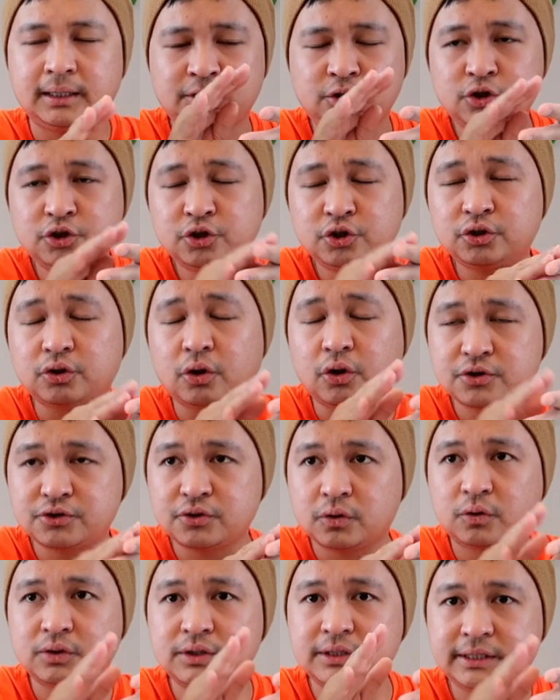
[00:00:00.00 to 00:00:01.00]
you should
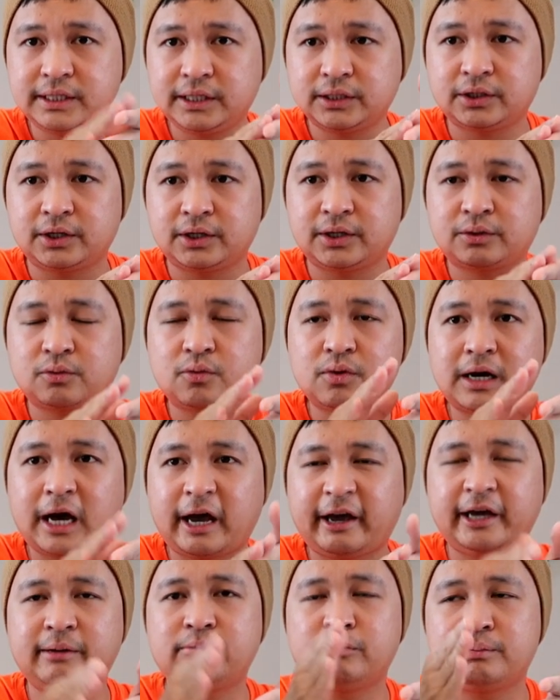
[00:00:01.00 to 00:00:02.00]
also consider kung
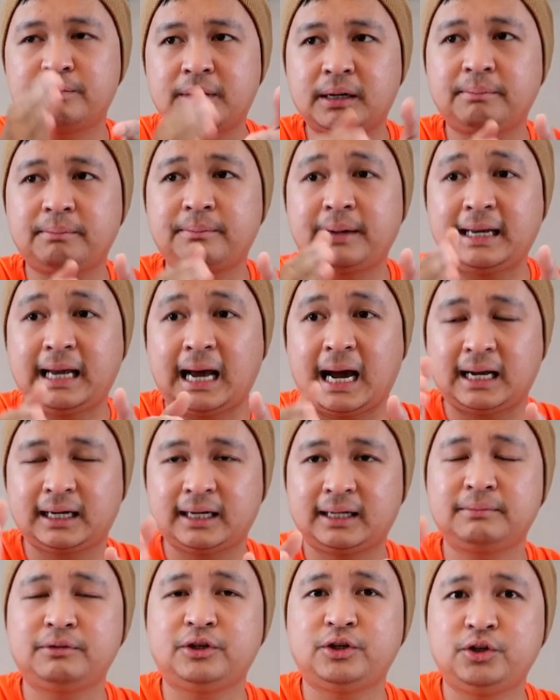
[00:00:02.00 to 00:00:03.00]
kaya mo bang
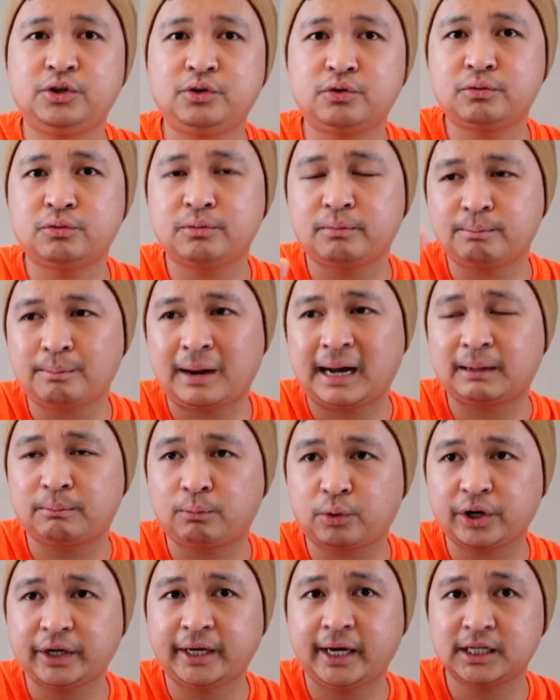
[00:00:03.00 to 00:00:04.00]
bayaran yung
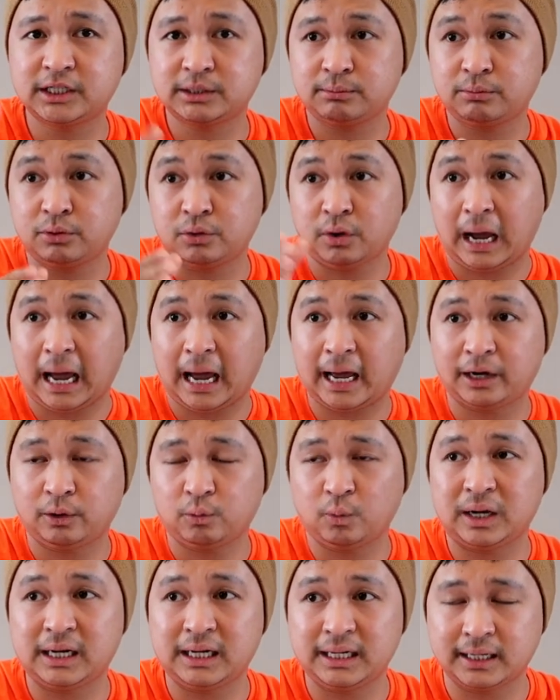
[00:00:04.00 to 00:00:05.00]
mortgage mo
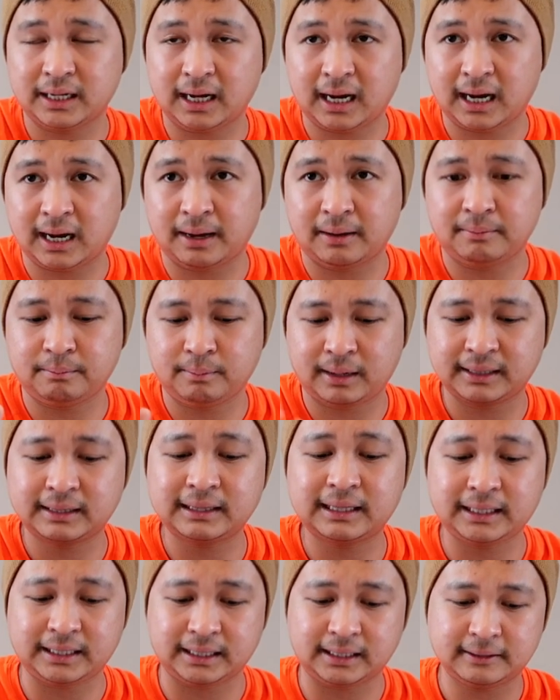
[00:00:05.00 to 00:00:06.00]
annual, uh,
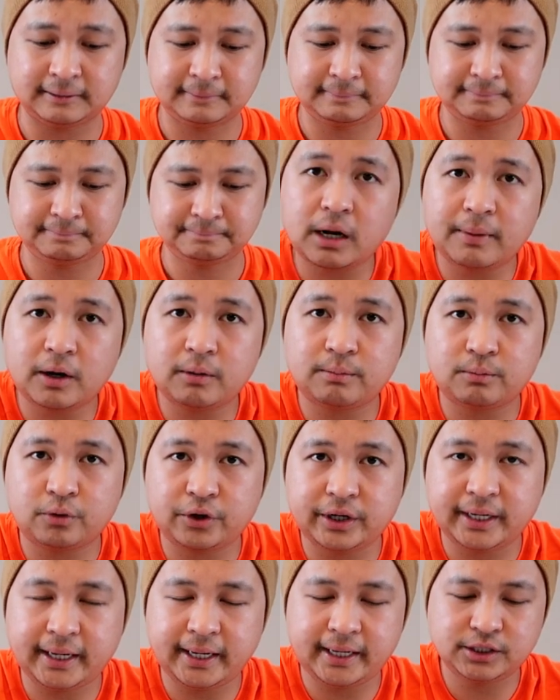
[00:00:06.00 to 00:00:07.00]
monthly. Talk about
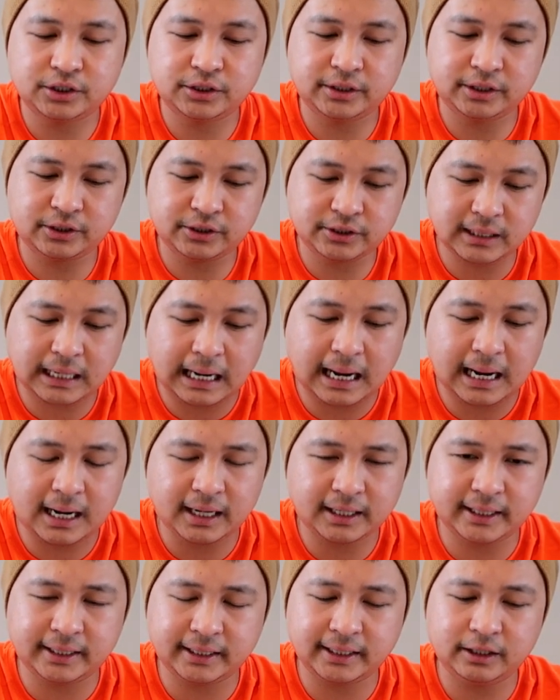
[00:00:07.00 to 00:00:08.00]
mortgage, dito sa
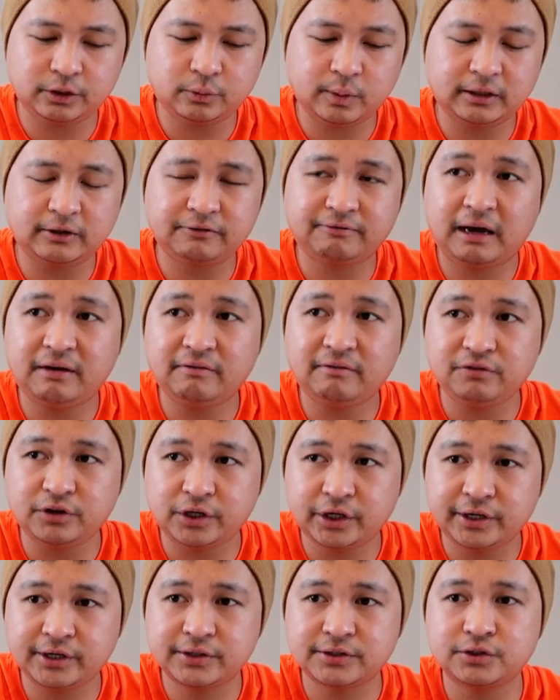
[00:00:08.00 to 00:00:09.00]
Calgary, 25
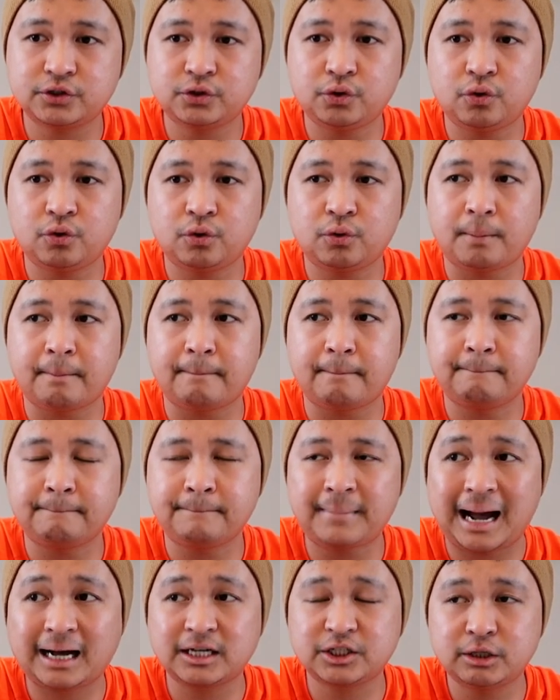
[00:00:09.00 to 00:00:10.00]
years yung
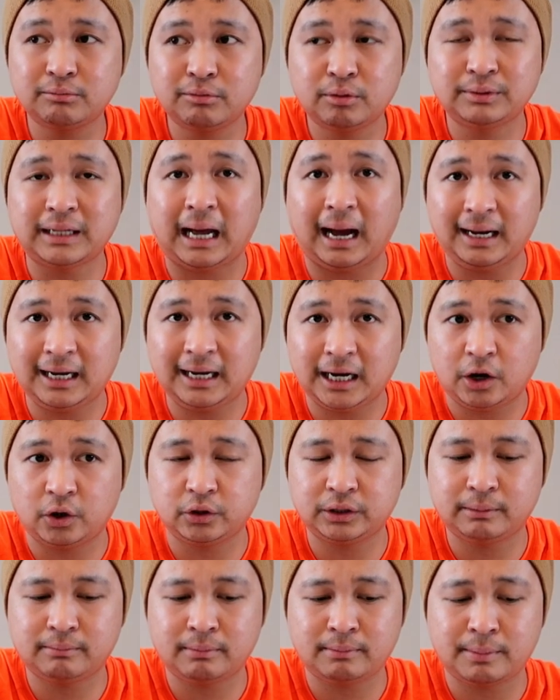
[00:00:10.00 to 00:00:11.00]
maximum na
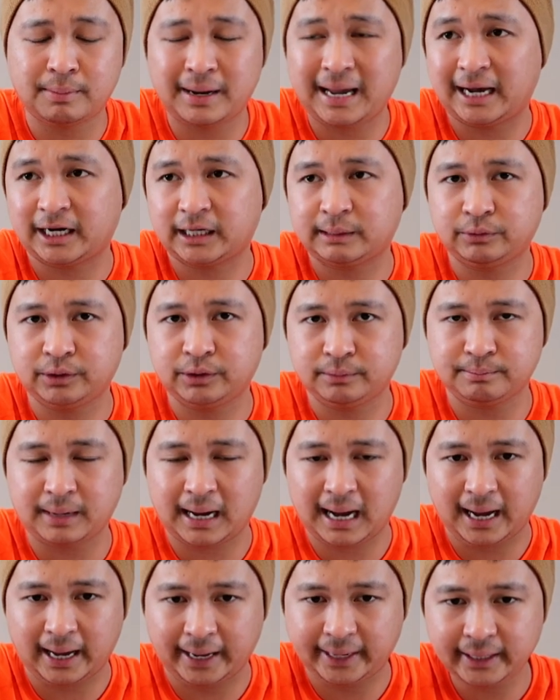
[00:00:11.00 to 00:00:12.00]
allowed na mabayaran mo yung
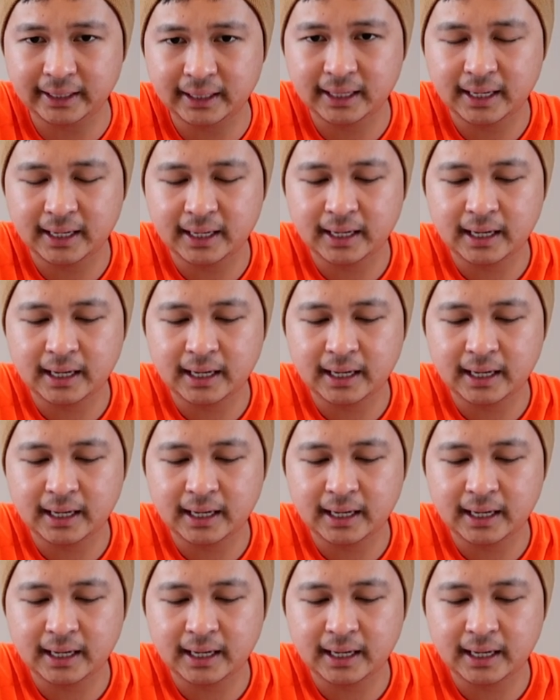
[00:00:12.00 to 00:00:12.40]
bahay.